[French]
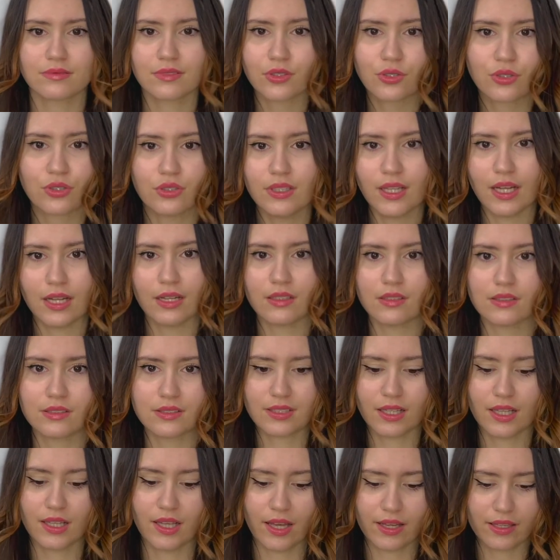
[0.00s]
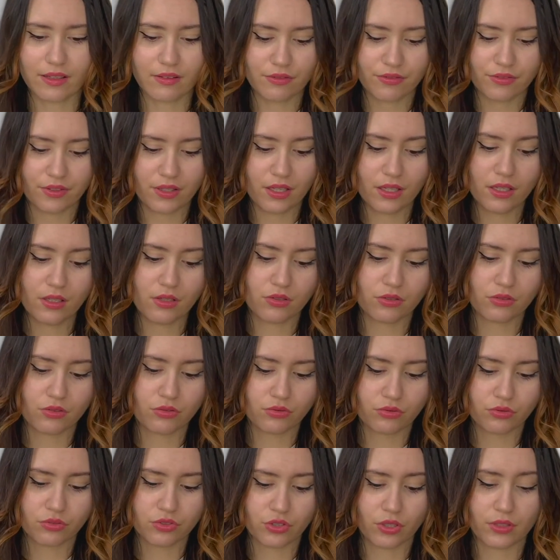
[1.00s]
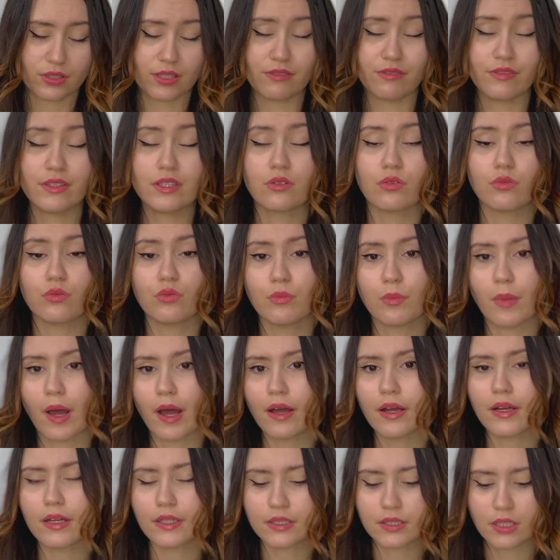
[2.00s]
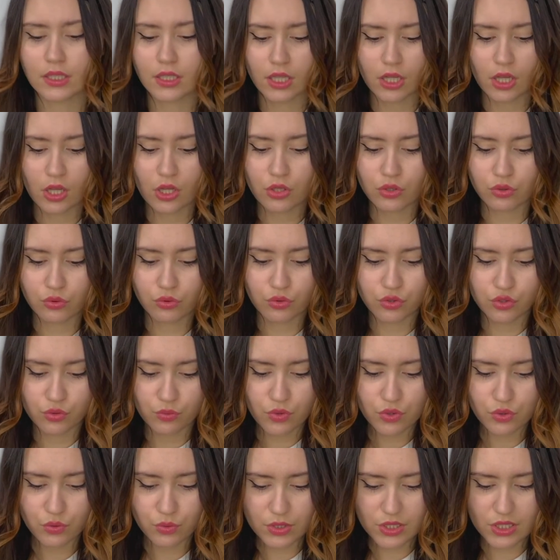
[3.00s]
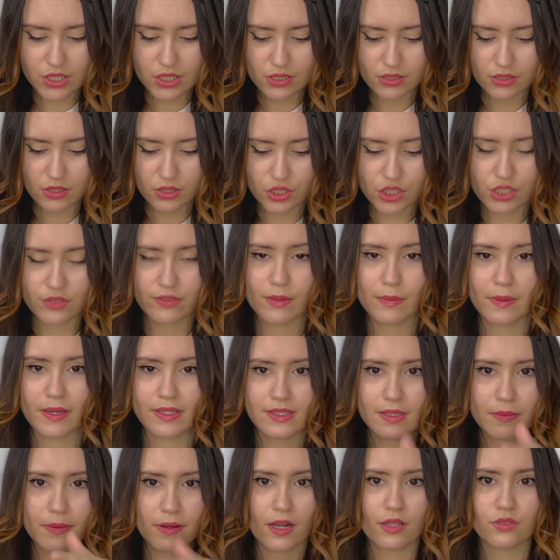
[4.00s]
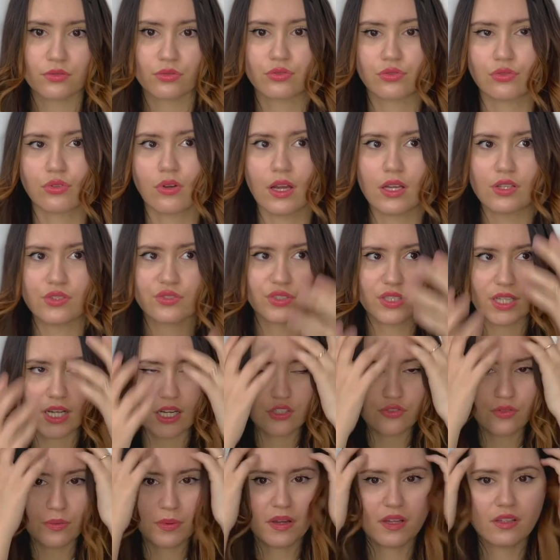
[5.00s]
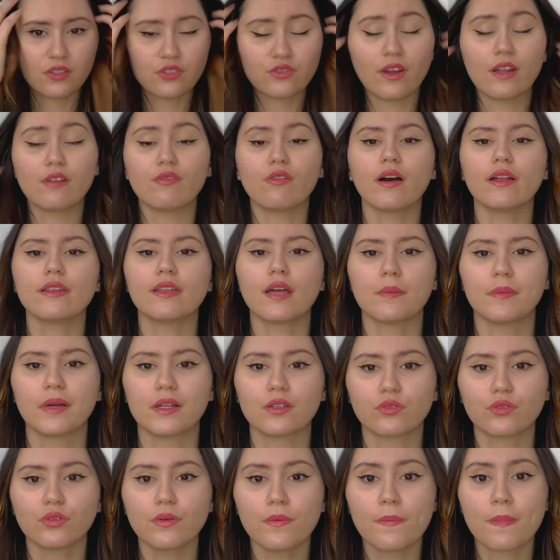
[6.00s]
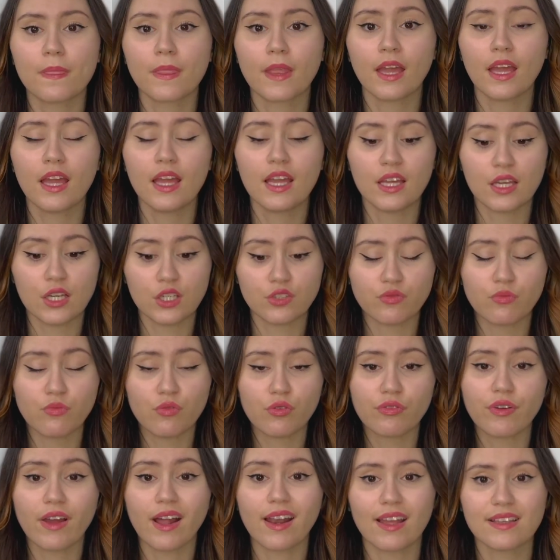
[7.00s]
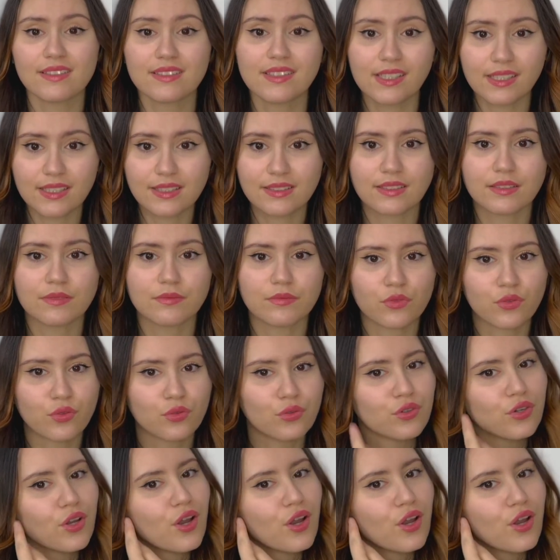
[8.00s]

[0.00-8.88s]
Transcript: que dalle, ça n'a rien fait. Euh, donc, j'en ai vite eu marre. Donc, je me suis dit, je vais passer par la solution radicale. Je vais, je vais aller voir un dermato et je vais me le faire laseriser. Donc,